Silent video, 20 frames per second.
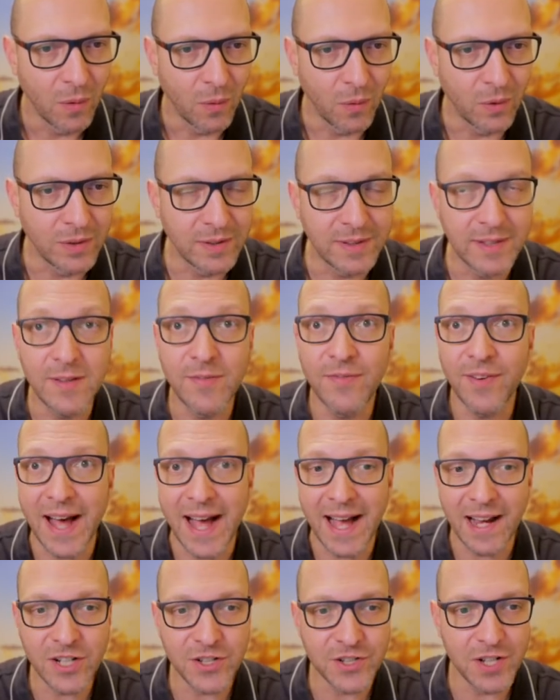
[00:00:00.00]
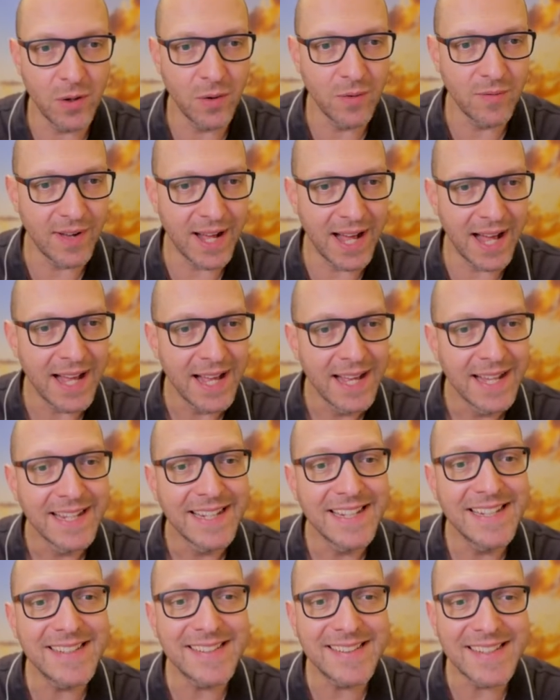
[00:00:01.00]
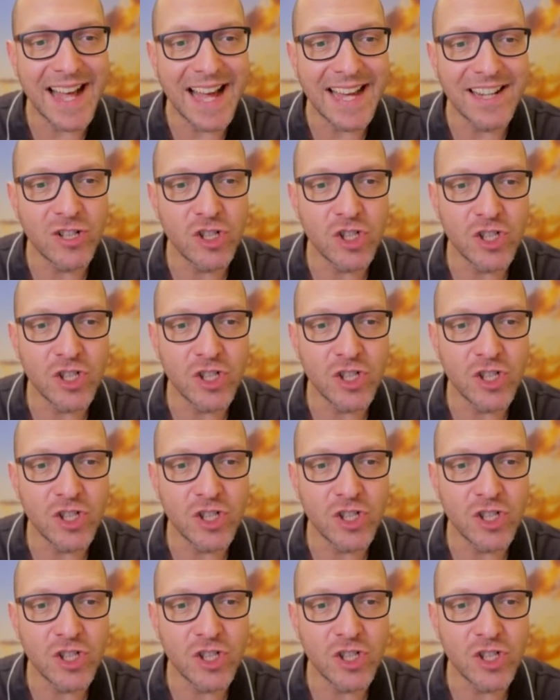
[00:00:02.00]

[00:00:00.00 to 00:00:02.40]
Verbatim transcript: Und die Fragestellung war, ist ein